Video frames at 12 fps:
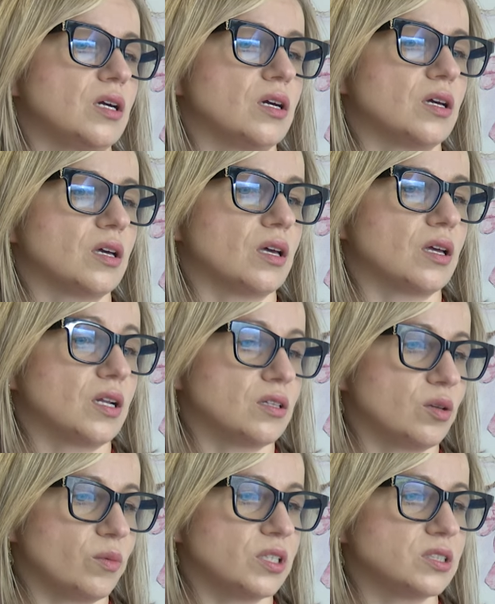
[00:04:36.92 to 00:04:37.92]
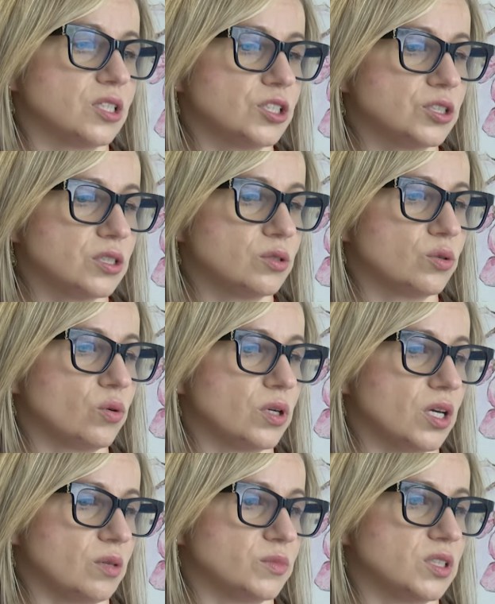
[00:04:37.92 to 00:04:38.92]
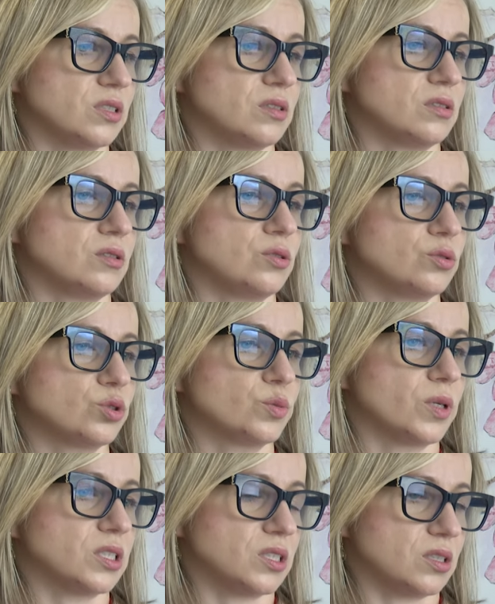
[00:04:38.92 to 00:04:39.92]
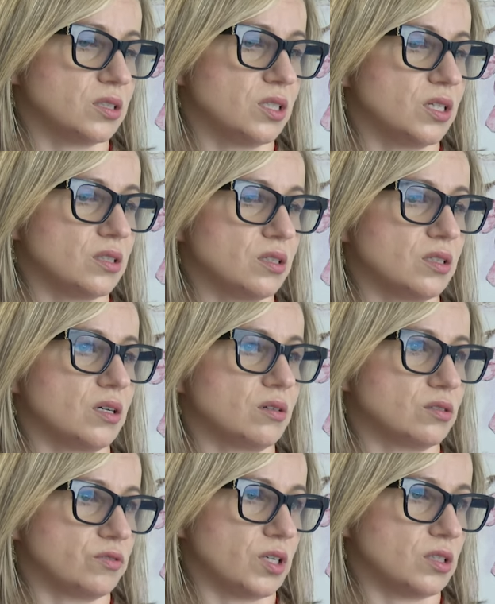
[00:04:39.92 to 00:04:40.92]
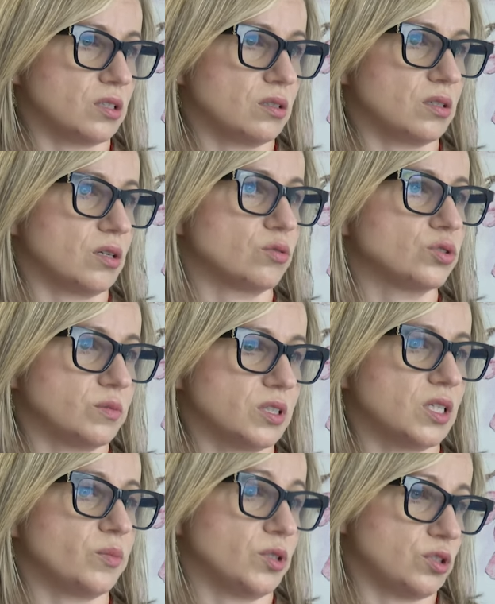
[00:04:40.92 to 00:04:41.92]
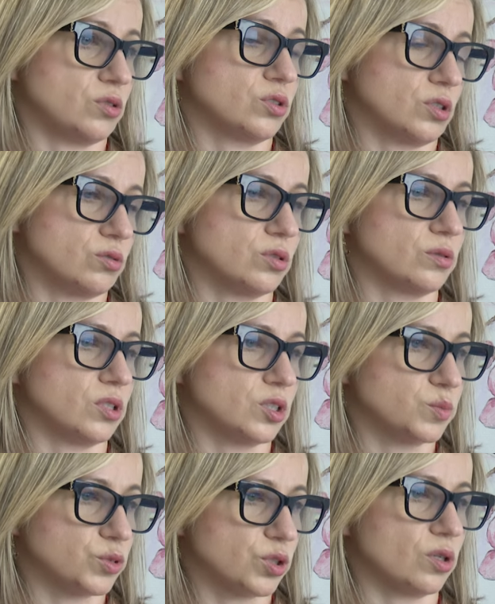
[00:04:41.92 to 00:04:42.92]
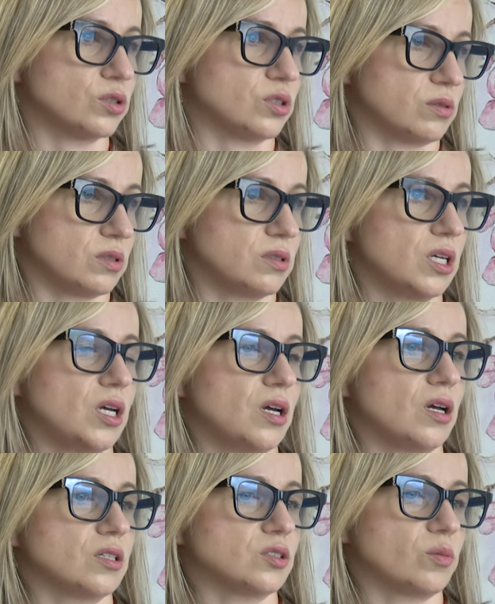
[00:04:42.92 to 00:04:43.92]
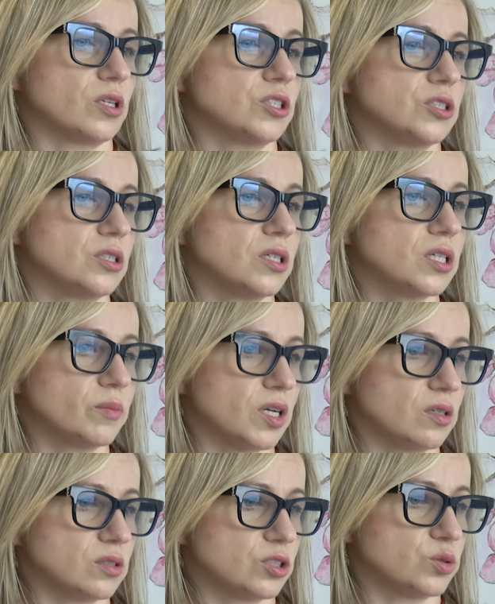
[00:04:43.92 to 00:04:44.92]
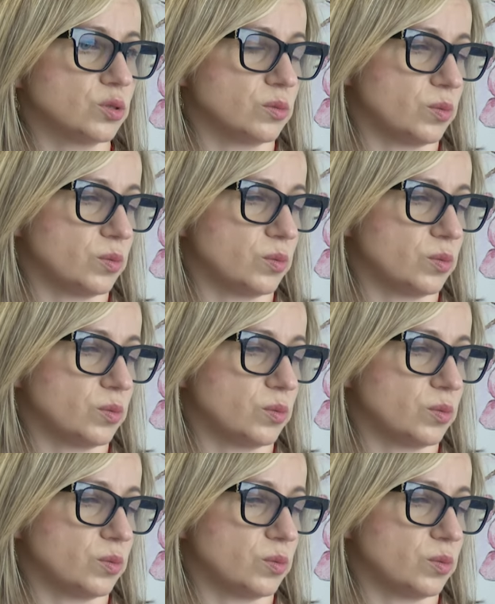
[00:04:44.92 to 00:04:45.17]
Y, natomiast też edukujemy już pacjentki na tych dniach otwartych na różnym etapie ciąży, które do nas przychodzą e, zobaczyć, na no, jakie mają też